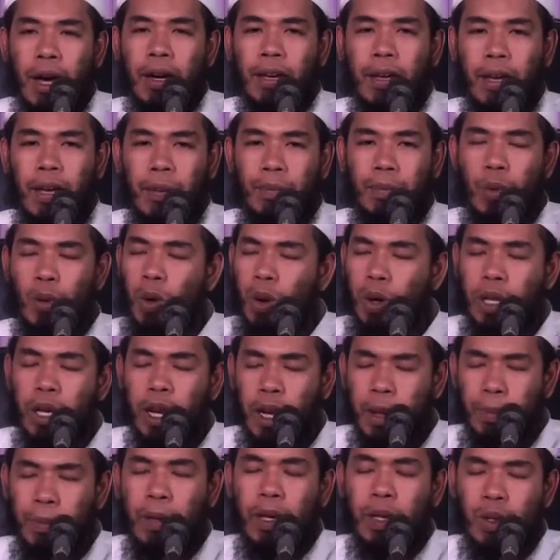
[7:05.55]
Ya, pokoknya
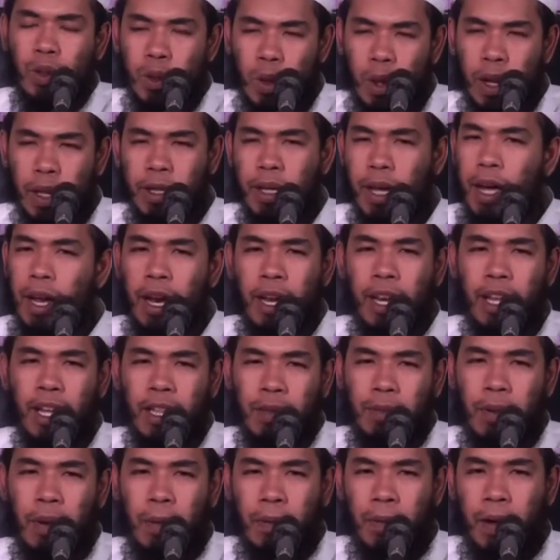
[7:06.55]
dia pengen sholat nggak ada niat
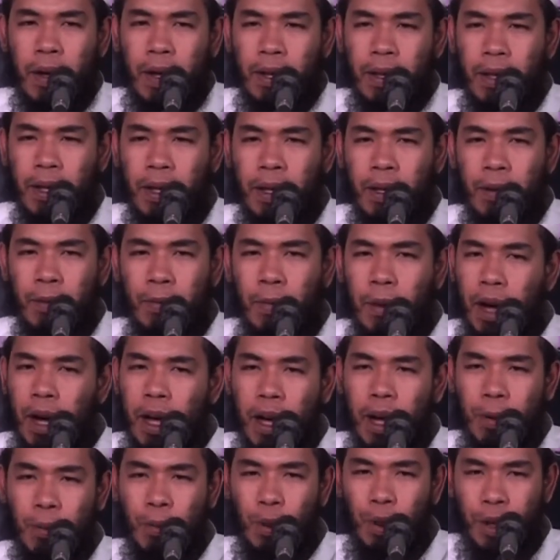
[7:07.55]
apa-apa, maka
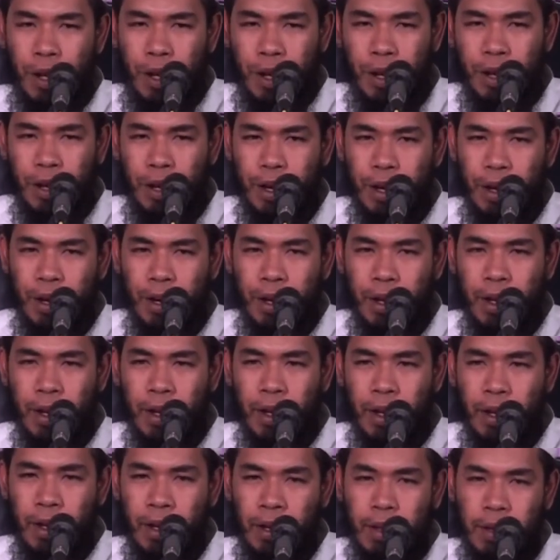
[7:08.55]
nggak boleh. Ya.
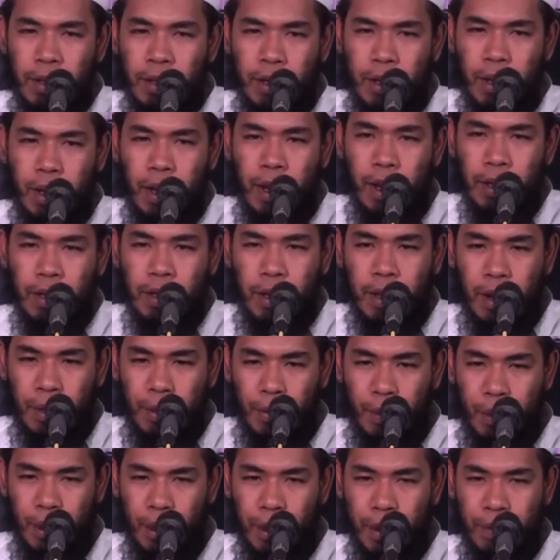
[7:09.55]
Tidak, tidak
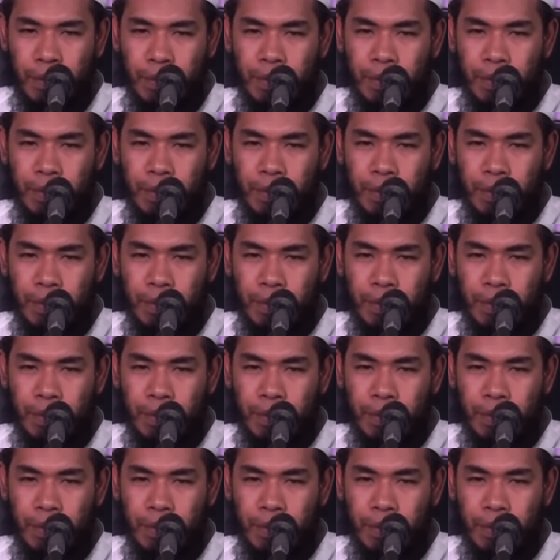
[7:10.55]
boleh.